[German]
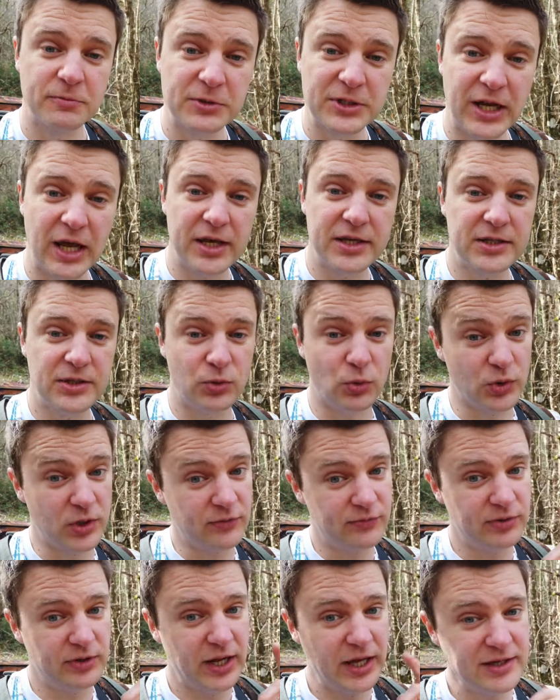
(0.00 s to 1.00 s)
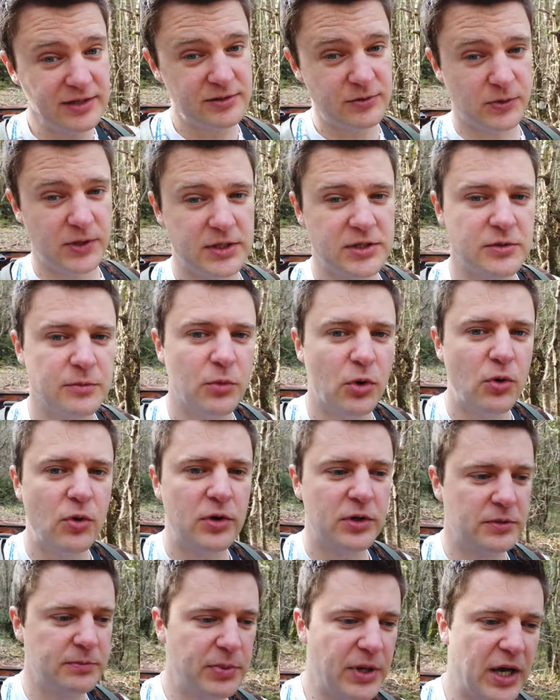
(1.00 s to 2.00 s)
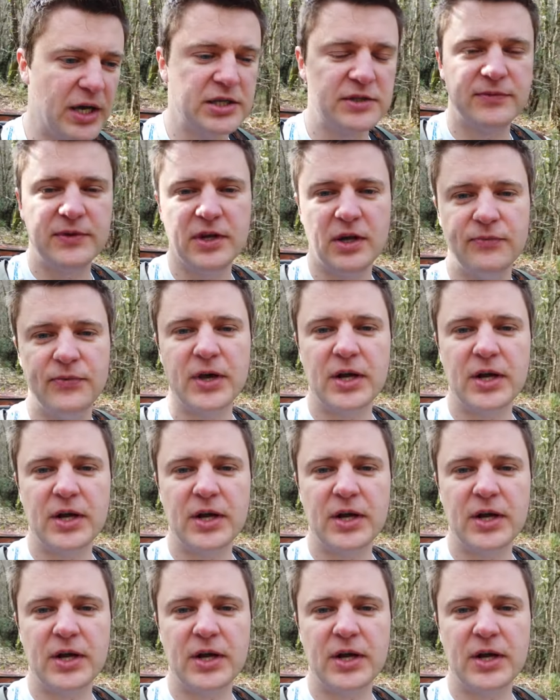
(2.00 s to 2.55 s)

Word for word: zum gleichen oder vielleicht sogar zum höheren Preis wieder